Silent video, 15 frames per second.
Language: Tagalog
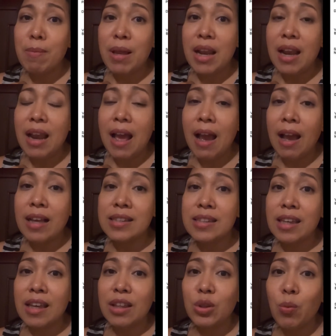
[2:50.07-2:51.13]
malala
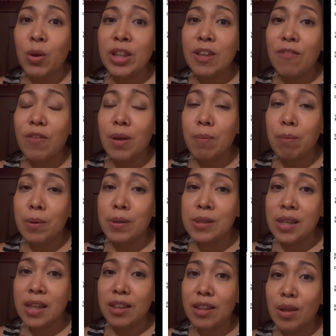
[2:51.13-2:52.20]
kasi
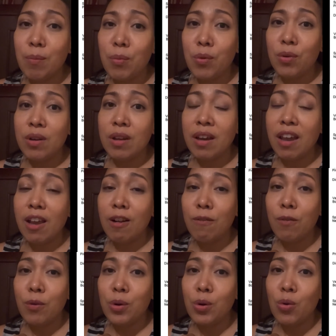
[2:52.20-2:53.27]
25% na po ng
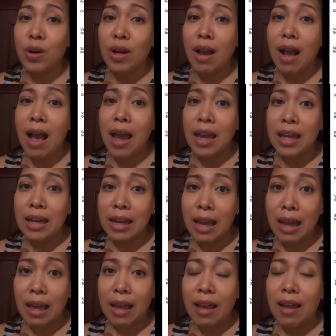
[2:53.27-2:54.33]
L4 ko nakain
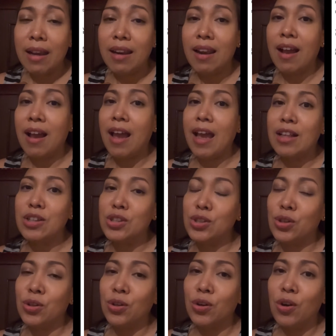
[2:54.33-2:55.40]
na ng
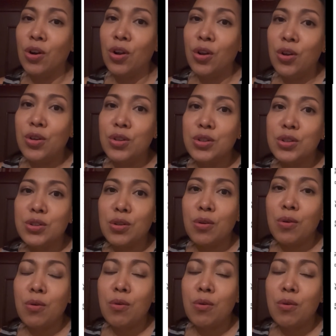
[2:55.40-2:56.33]
cancer. So,